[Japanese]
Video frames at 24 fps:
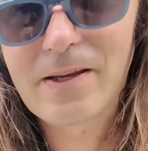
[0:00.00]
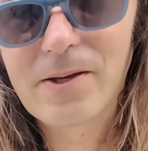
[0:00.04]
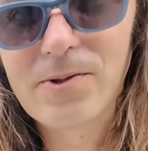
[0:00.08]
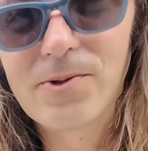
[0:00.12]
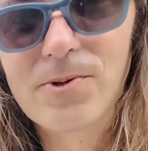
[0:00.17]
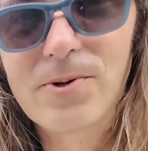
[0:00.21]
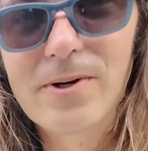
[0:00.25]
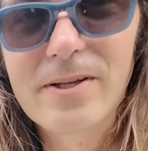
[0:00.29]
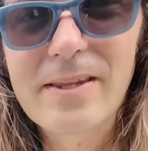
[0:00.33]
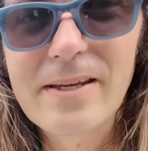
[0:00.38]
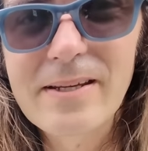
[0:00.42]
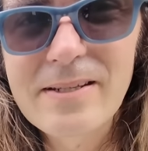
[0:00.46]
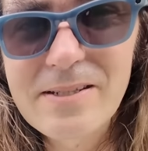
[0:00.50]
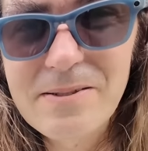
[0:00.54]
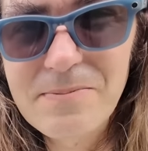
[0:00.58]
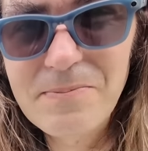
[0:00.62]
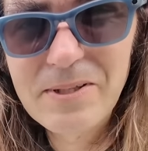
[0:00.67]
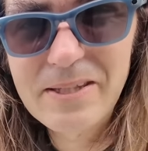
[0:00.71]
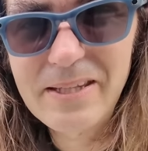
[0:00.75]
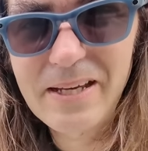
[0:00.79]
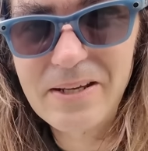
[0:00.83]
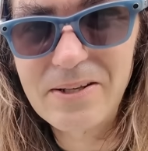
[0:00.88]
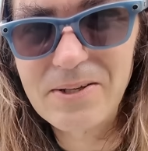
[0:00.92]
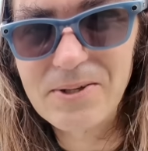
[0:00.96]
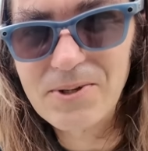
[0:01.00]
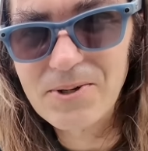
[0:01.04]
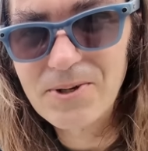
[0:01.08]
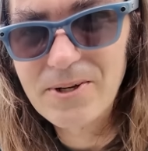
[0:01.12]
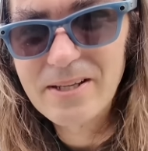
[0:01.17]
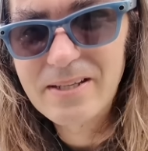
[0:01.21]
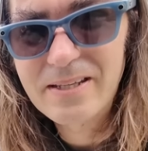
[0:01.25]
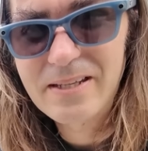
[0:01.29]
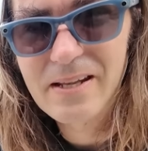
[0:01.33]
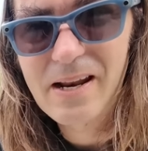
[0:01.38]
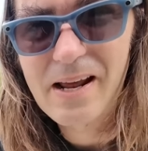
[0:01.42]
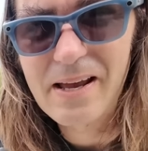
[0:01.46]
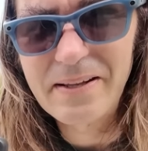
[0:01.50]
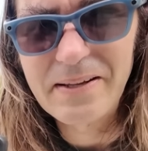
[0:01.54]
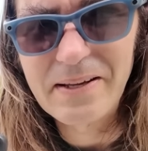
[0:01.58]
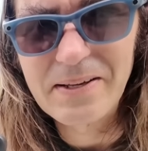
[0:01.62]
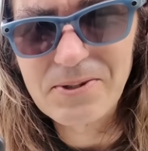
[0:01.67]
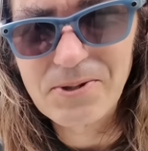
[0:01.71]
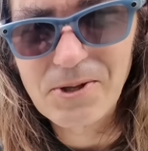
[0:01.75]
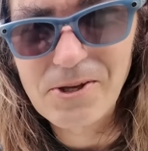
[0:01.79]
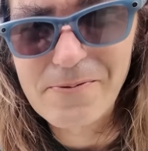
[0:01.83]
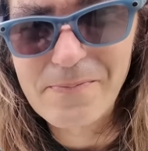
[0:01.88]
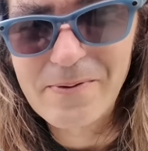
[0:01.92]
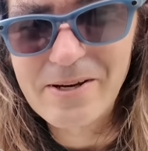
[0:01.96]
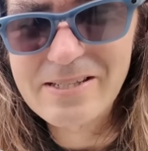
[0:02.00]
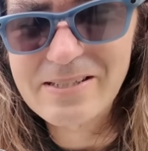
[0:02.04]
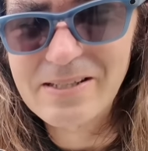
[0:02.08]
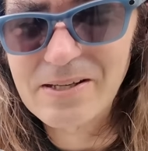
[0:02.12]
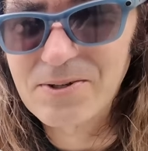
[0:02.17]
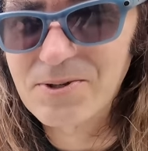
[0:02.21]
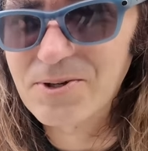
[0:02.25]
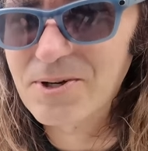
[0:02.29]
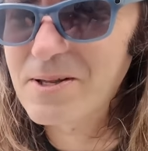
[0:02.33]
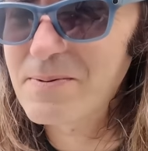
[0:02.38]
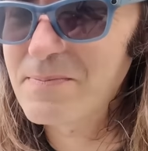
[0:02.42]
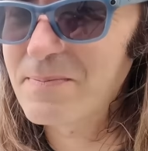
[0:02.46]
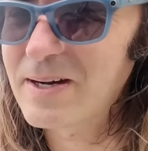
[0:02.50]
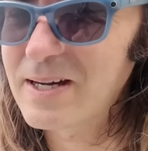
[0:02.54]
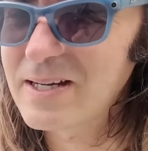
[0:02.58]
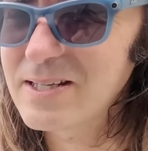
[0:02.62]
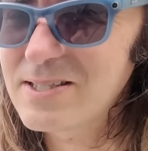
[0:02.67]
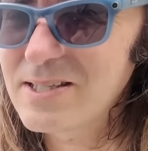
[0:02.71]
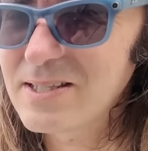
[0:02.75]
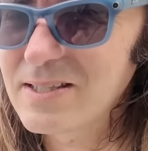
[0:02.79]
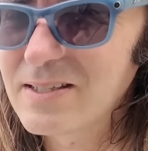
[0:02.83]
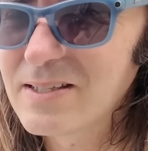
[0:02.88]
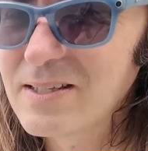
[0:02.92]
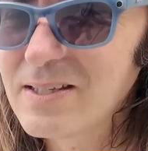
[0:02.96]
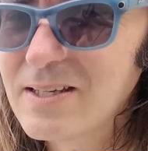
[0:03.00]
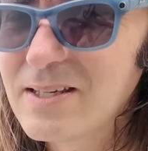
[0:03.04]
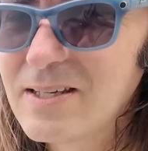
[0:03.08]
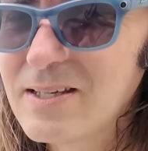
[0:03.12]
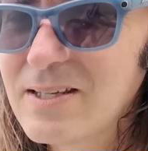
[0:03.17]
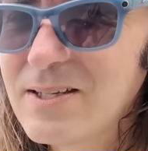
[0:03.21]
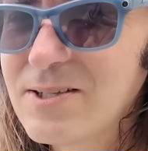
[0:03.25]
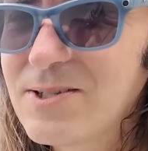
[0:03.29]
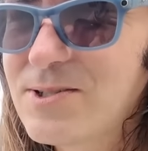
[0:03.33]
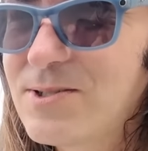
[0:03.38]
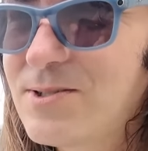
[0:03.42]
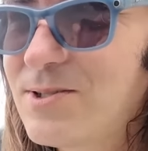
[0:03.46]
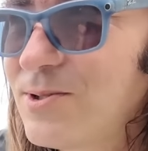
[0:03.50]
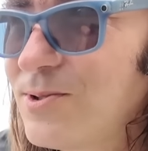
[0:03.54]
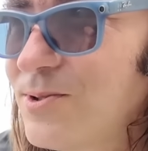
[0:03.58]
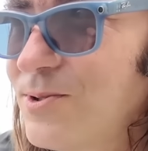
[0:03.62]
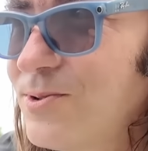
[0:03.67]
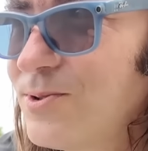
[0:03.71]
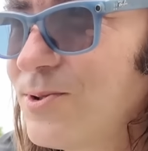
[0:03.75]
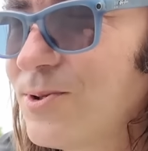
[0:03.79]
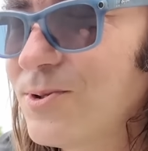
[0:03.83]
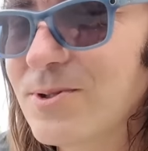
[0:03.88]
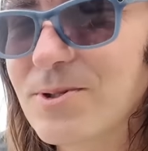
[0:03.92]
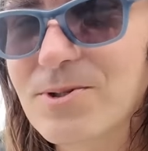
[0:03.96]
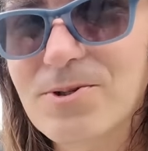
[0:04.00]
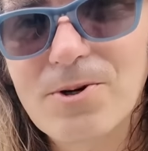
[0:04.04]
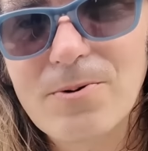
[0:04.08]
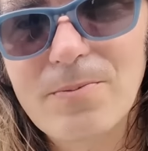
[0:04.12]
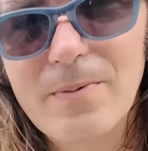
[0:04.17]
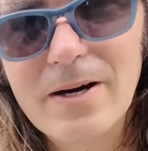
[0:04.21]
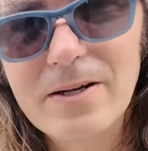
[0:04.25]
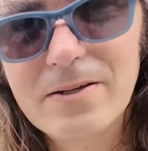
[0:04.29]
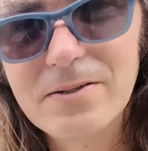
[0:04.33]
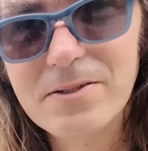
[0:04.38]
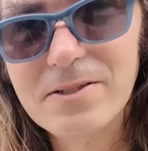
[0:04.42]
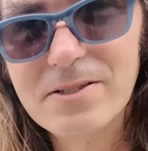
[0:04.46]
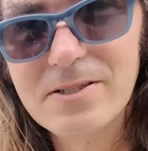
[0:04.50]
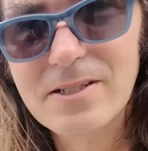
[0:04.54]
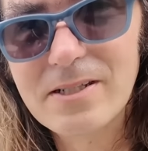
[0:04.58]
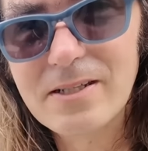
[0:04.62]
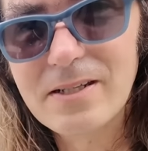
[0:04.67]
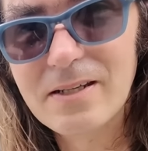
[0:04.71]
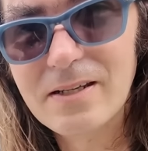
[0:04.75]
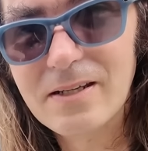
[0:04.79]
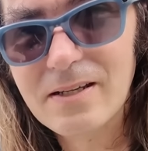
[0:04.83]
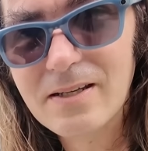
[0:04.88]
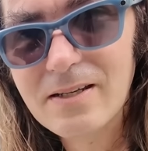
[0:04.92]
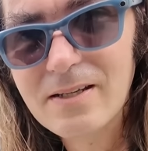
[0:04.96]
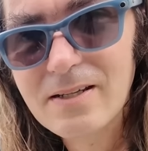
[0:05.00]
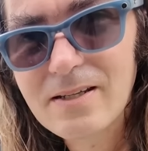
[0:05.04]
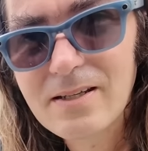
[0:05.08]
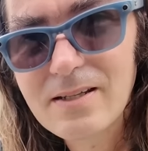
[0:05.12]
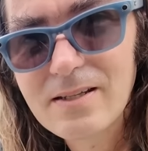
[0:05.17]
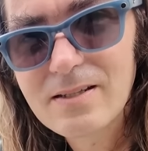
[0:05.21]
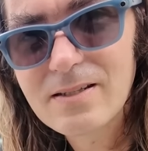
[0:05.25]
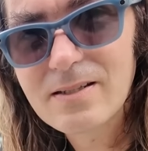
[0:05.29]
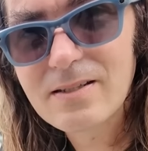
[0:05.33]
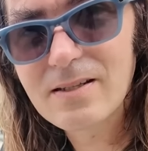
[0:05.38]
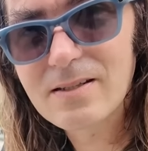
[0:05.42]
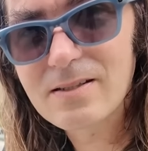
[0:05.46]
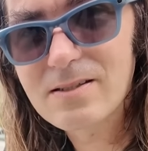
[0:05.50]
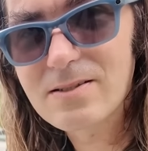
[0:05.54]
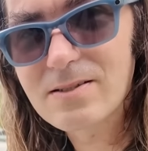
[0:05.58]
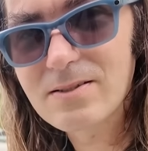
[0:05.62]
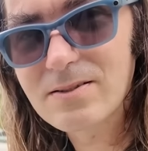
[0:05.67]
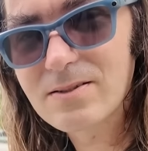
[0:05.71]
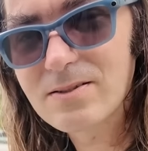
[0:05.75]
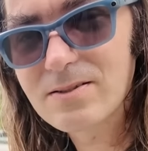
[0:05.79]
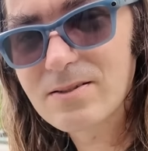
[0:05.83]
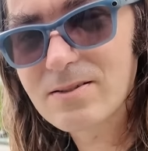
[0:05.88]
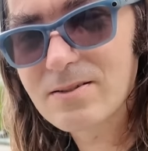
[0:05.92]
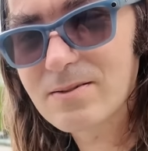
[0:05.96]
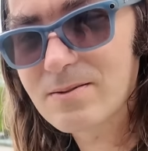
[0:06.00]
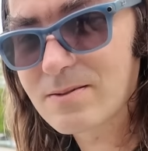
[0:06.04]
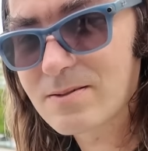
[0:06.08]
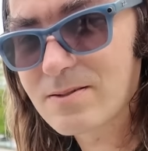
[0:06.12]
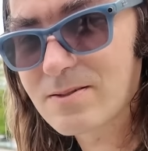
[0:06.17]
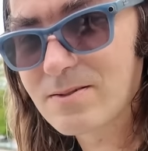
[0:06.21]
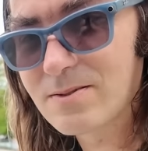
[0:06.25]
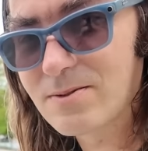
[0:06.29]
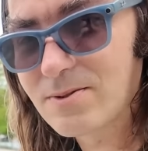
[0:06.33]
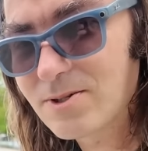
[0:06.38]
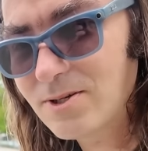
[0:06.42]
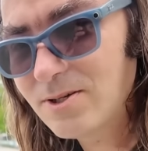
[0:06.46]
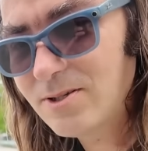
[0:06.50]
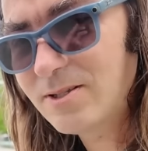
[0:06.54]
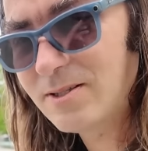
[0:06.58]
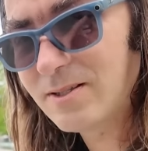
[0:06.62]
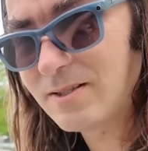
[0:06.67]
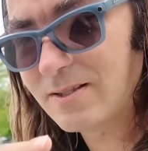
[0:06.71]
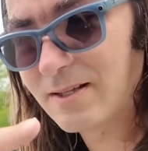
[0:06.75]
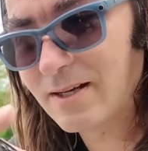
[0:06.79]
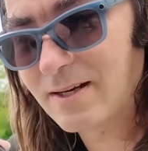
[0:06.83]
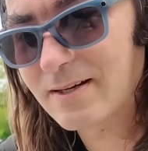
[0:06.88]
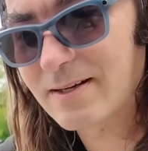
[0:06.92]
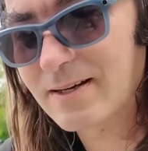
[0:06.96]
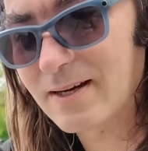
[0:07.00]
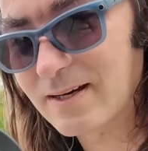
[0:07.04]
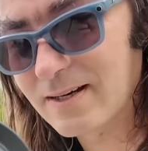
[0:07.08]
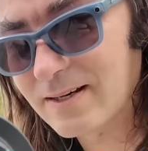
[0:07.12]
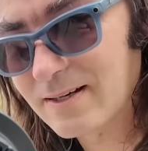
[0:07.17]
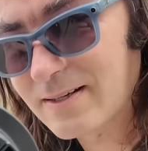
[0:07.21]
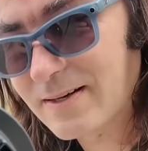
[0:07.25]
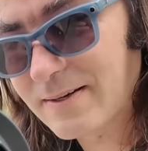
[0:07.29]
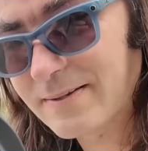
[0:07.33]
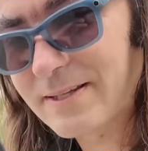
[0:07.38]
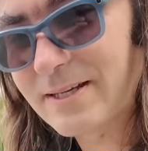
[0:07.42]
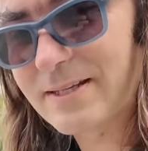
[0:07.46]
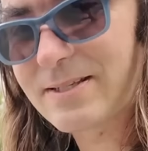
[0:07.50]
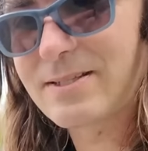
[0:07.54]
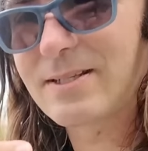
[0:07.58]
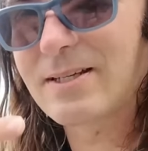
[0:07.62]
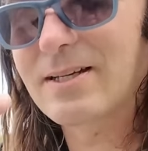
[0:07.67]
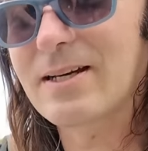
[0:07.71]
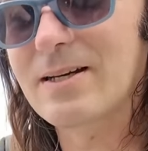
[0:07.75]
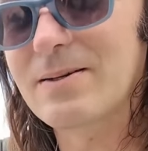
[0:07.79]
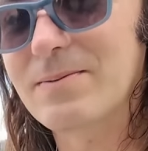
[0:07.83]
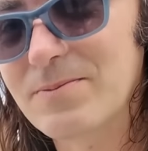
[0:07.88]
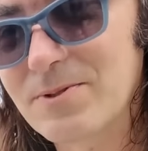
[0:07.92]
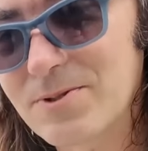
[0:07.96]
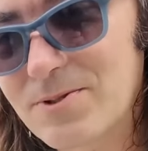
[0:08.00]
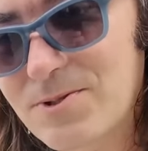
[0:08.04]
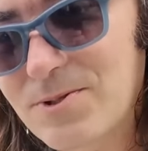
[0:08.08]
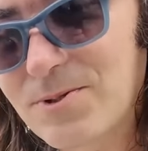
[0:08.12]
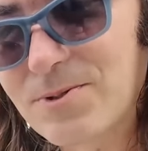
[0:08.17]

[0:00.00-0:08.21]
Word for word: けど、私みたいにこれ嫌いな人いますか？これマジ収納に困るし、すごいなんか形がもう